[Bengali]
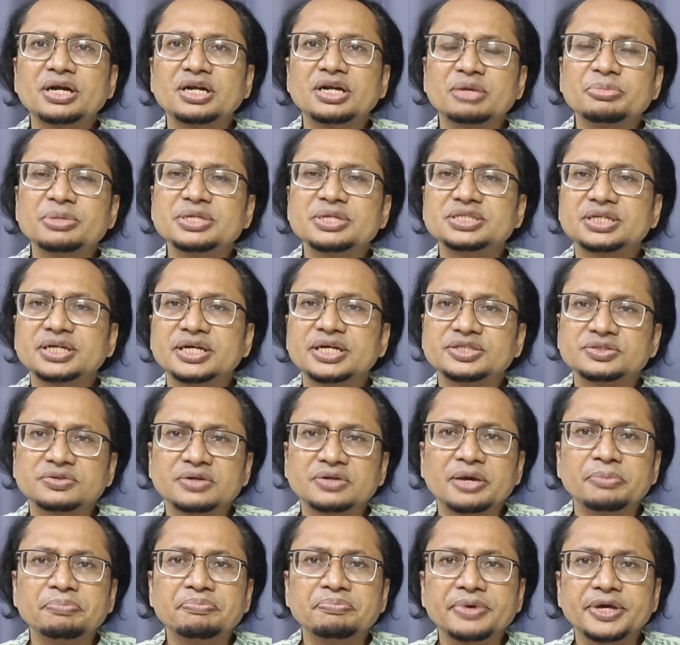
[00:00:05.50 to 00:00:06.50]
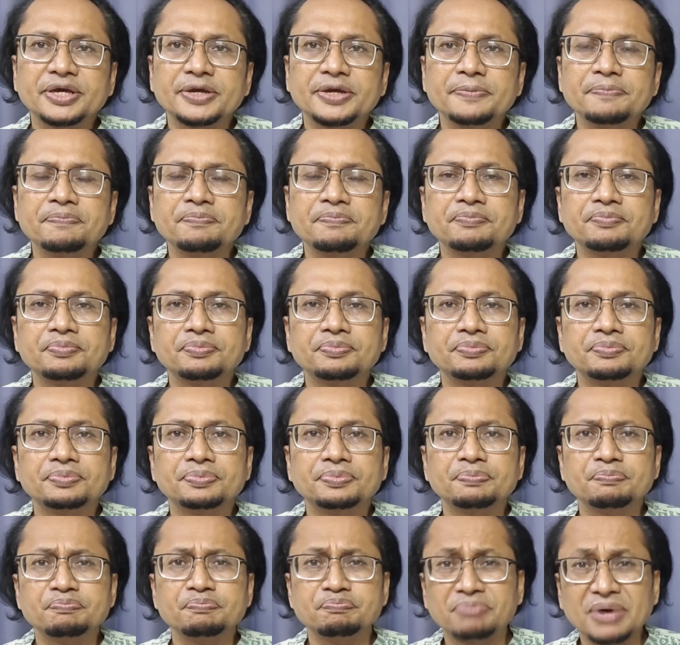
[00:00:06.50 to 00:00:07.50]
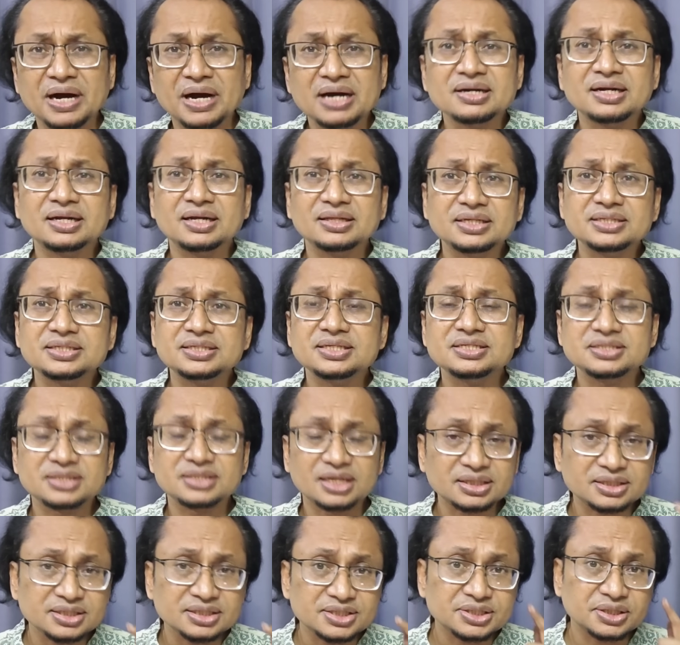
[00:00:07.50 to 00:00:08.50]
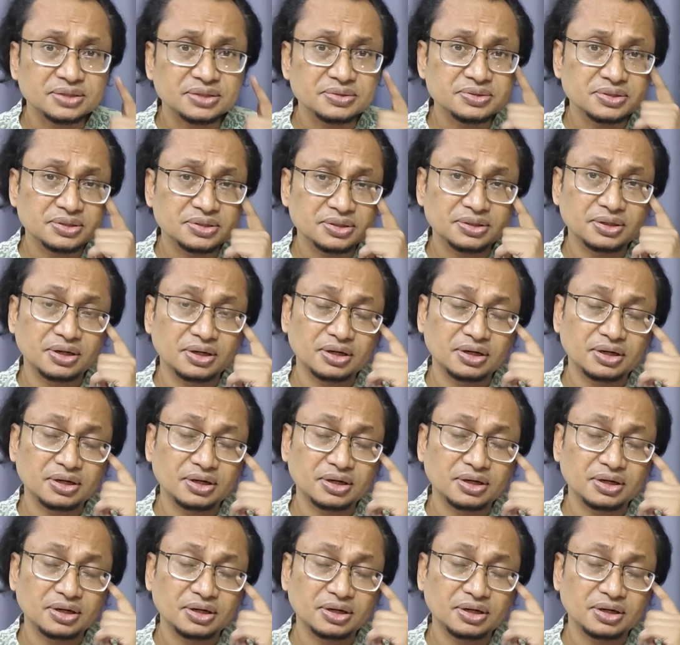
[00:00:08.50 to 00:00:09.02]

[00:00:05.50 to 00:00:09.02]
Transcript: পার্লামেন্টের একজন এমপি বাংলাদেশে জাতিসংঘ